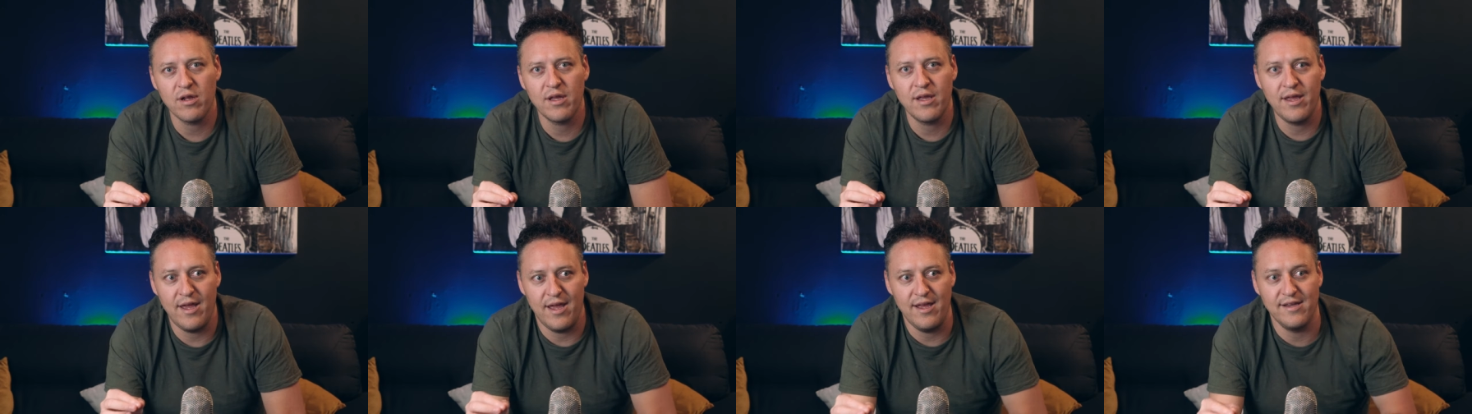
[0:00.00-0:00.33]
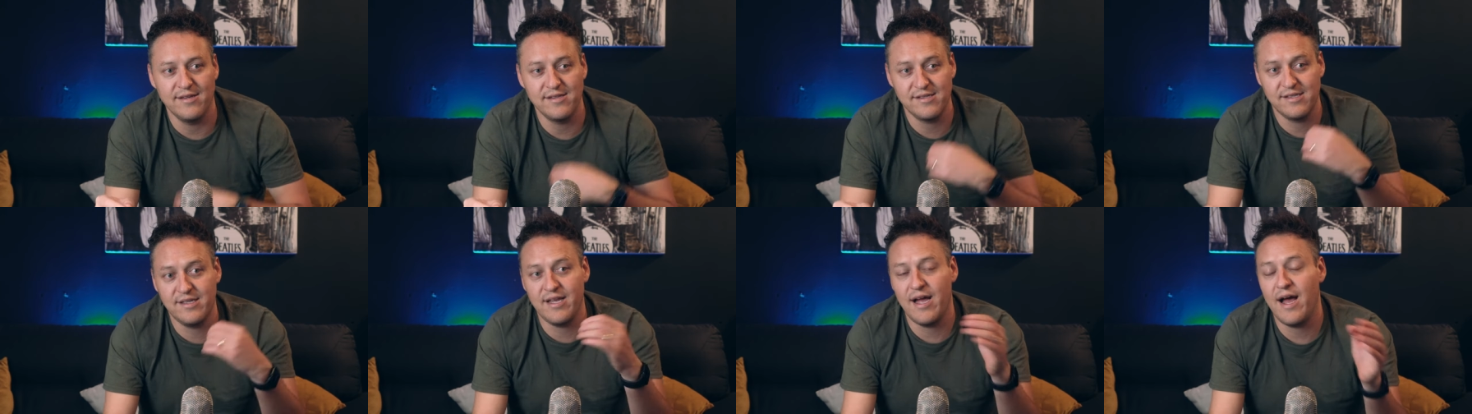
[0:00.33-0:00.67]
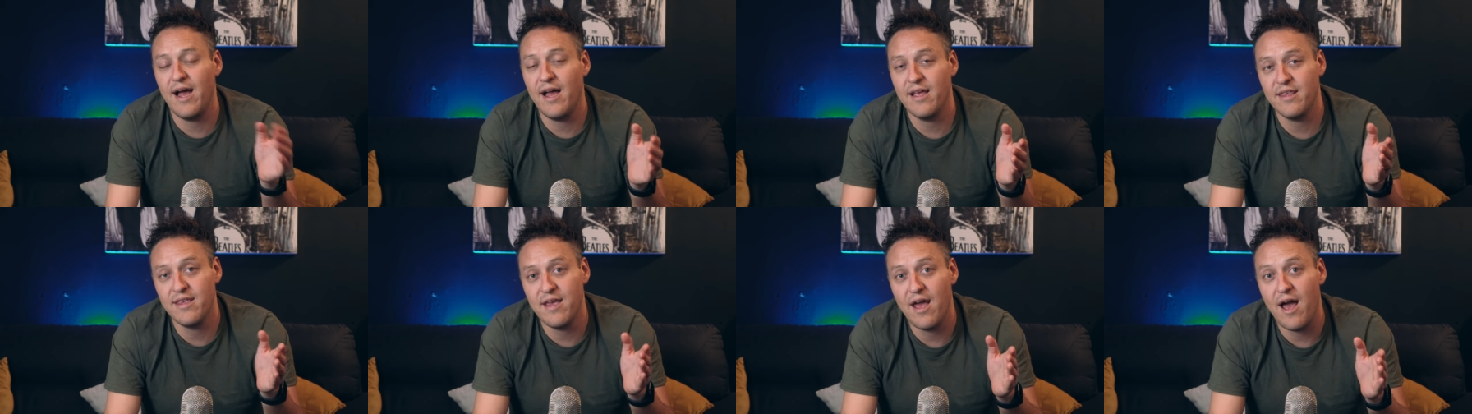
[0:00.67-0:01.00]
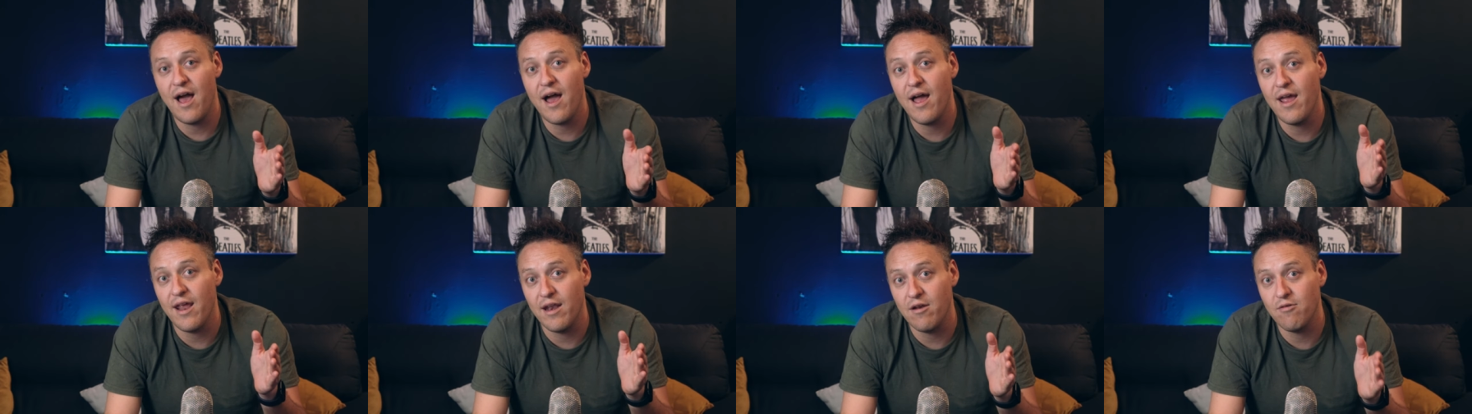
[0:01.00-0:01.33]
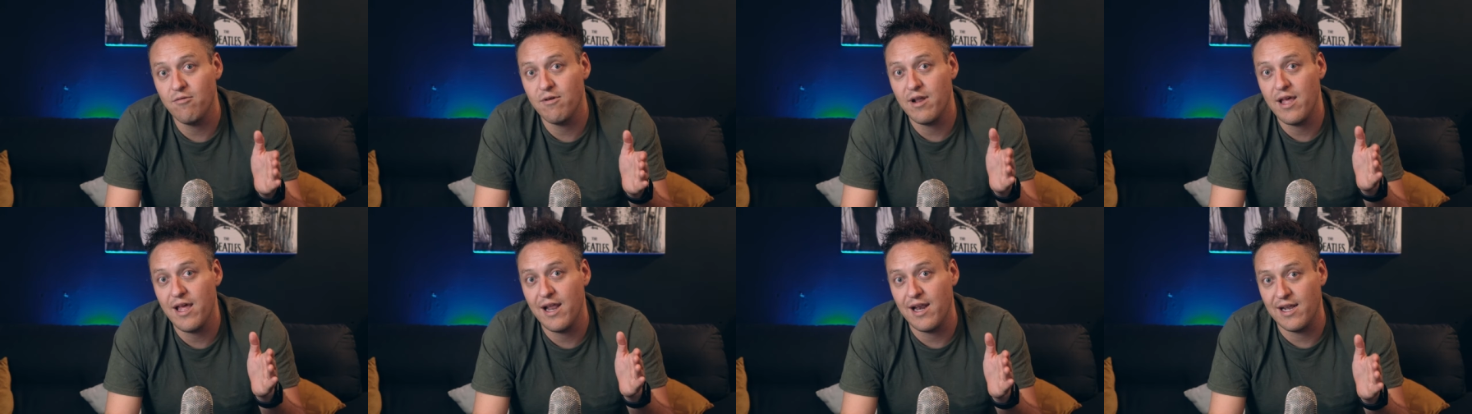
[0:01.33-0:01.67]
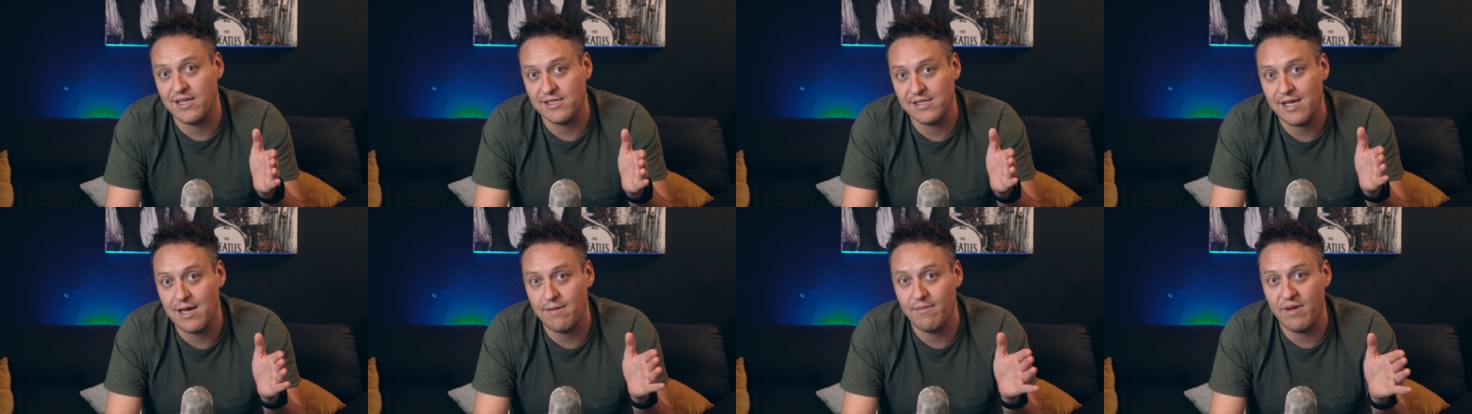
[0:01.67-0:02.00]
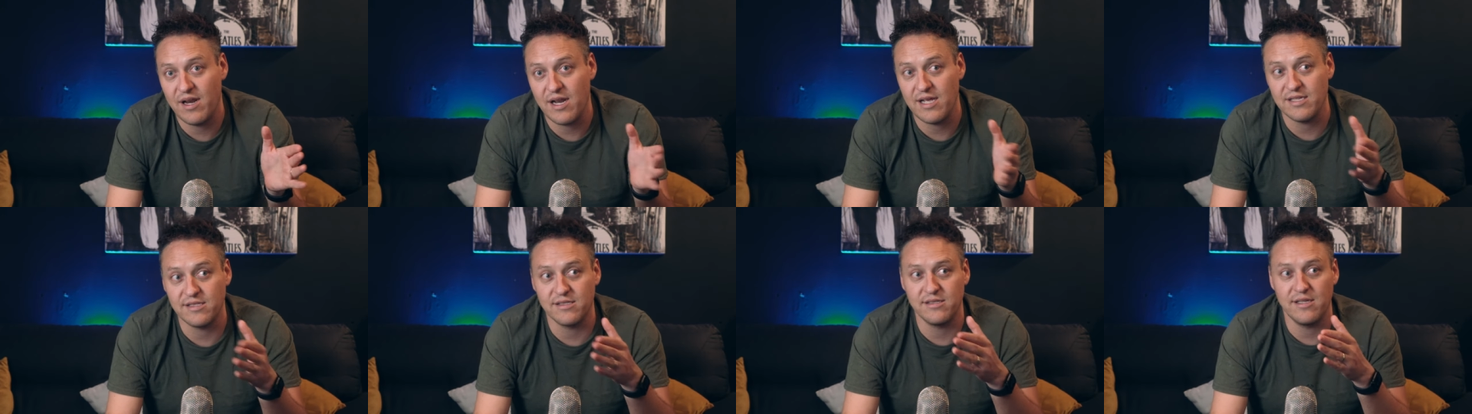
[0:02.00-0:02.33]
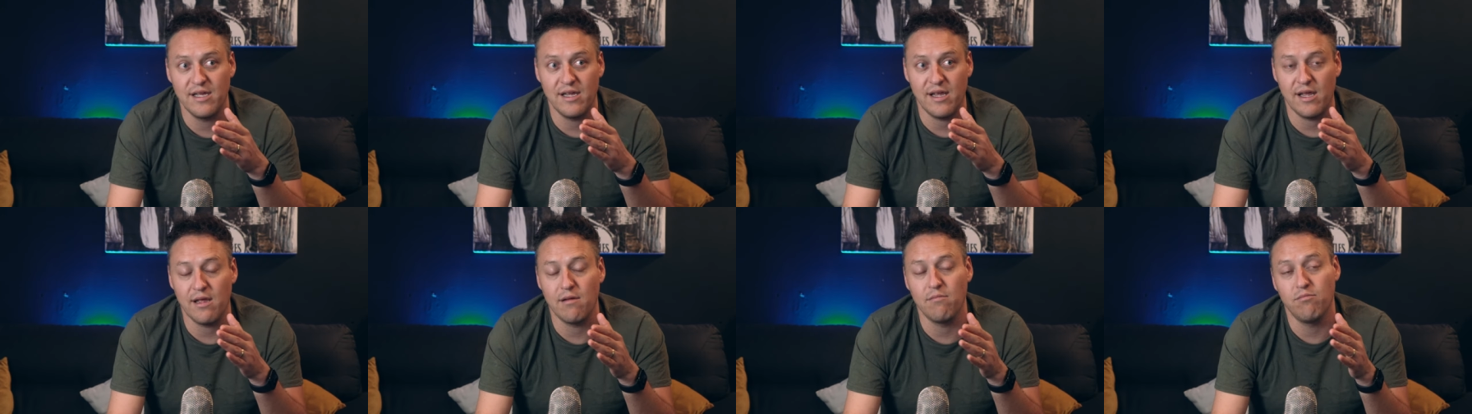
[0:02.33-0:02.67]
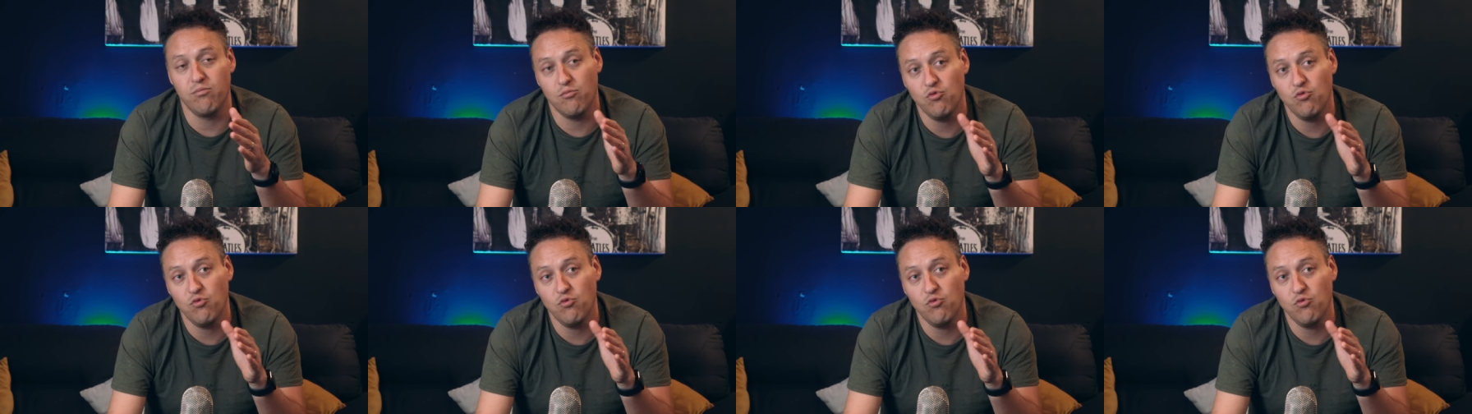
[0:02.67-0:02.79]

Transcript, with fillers: que está ya en una de las cámaras de